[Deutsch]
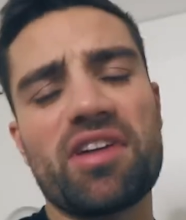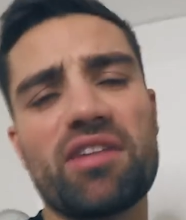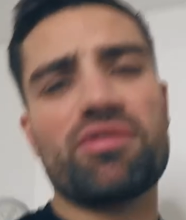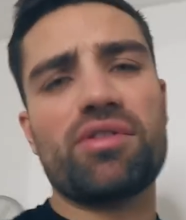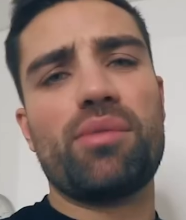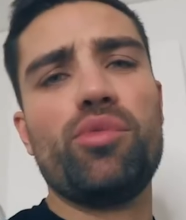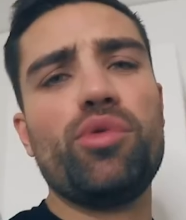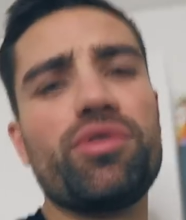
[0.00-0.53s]
eher so
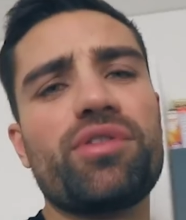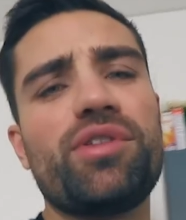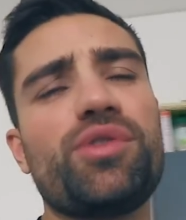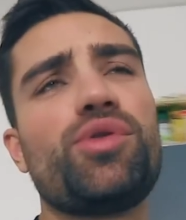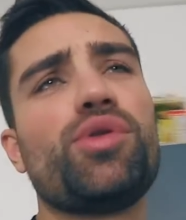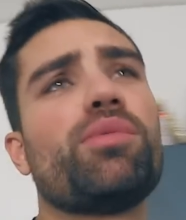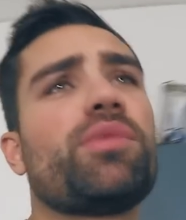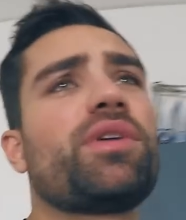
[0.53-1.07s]
der
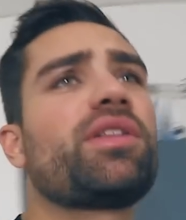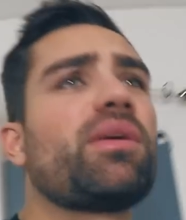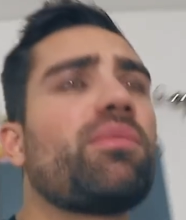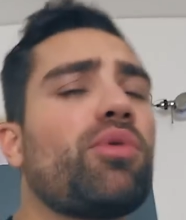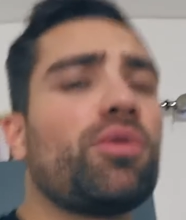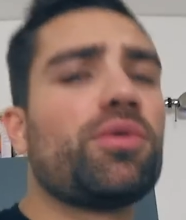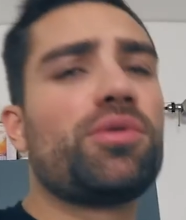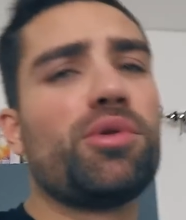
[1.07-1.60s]
Müsli-Typ und nicht der
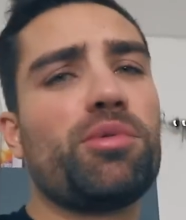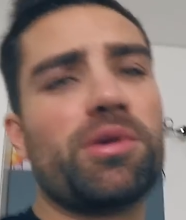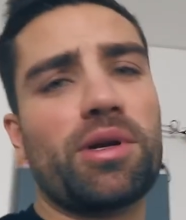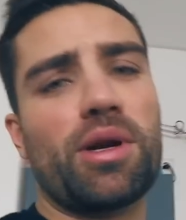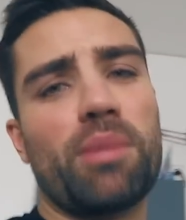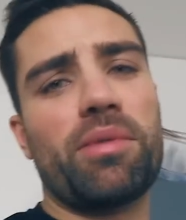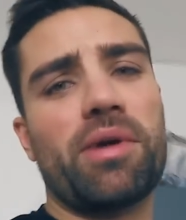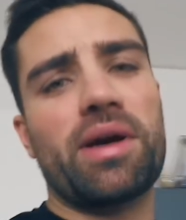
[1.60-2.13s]
Brot-Typ. Ich
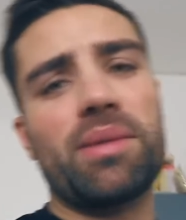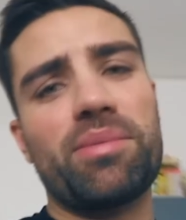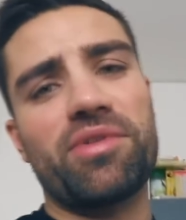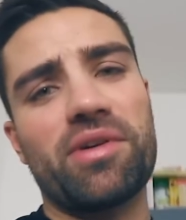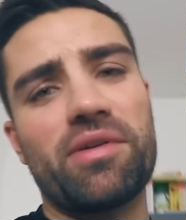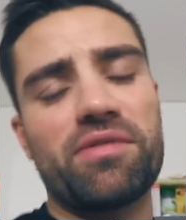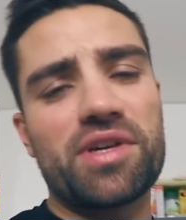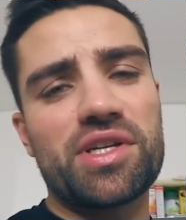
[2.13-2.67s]
glaube, da gibt es
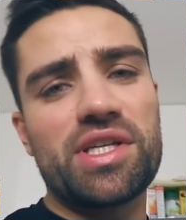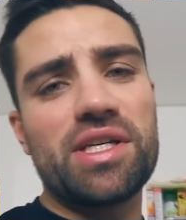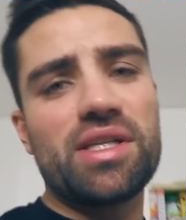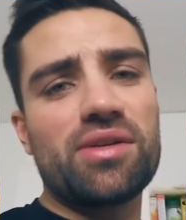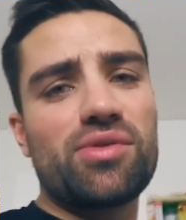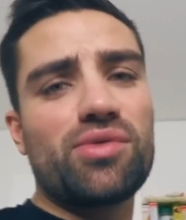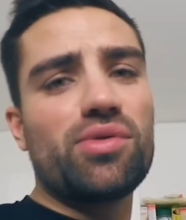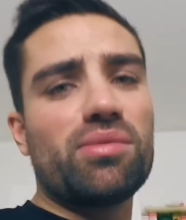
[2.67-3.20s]
äh,
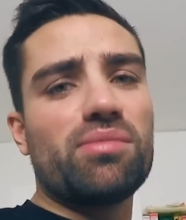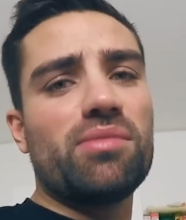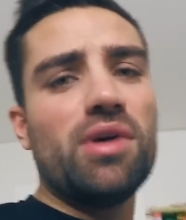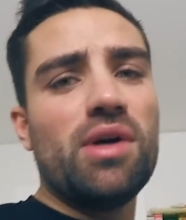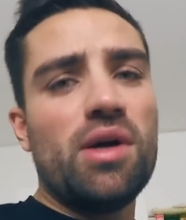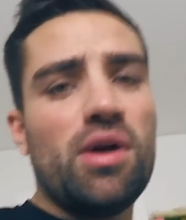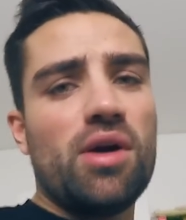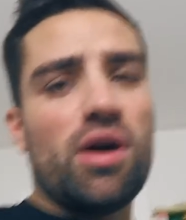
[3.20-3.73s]
verschiedene Typen,
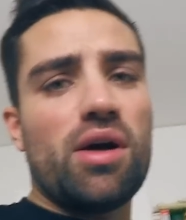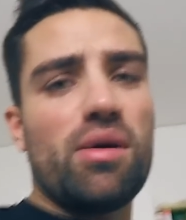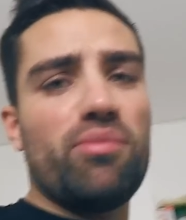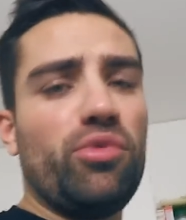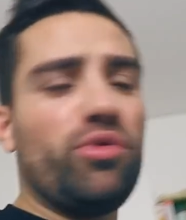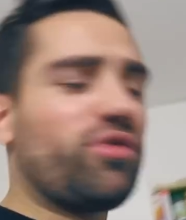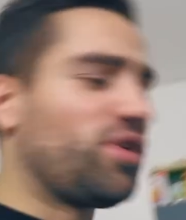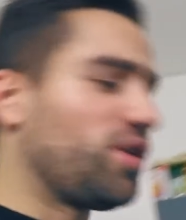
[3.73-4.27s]
äh,
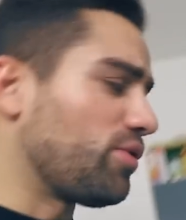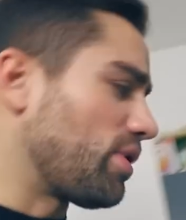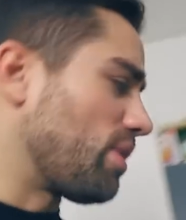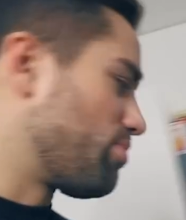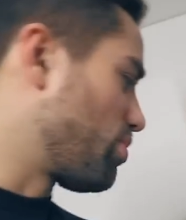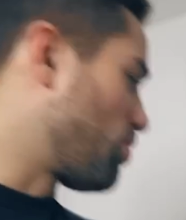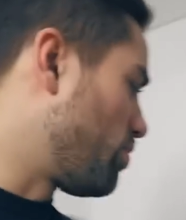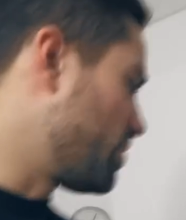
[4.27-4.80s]
Müsli oder
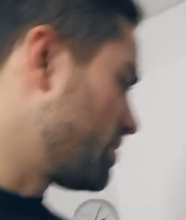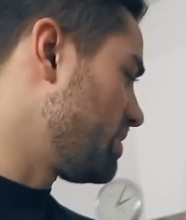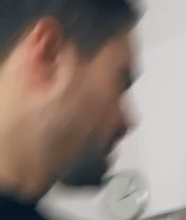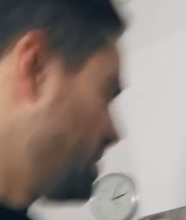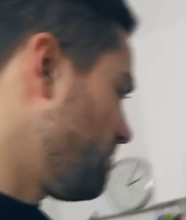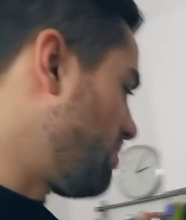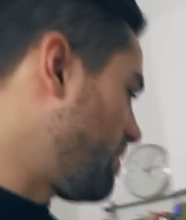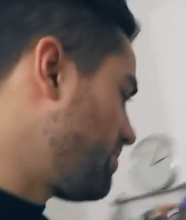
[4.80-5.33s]
Brot.
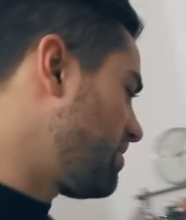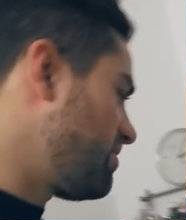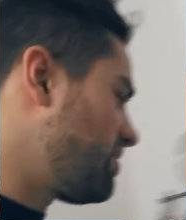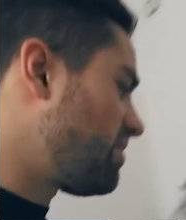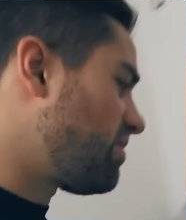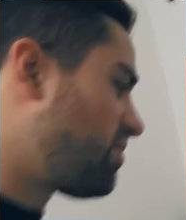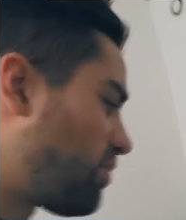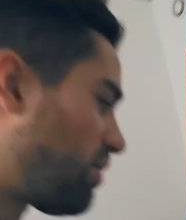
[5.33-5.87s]
Bei mir
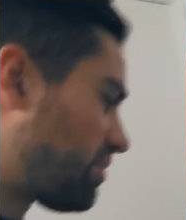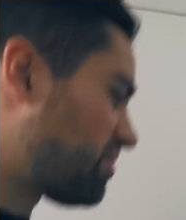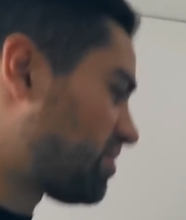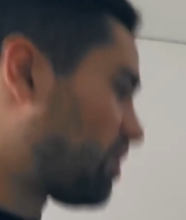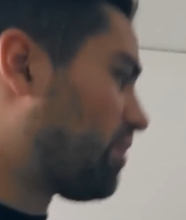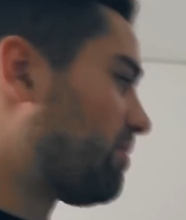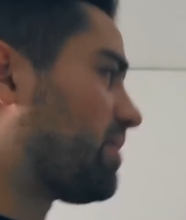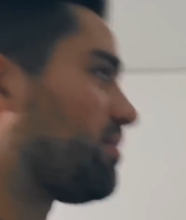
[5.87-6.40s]
sieht es so aus, ich
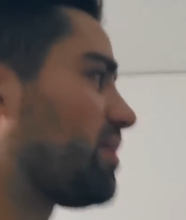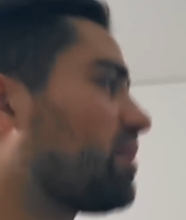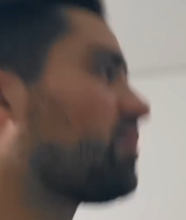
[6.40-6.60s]
hau mir immer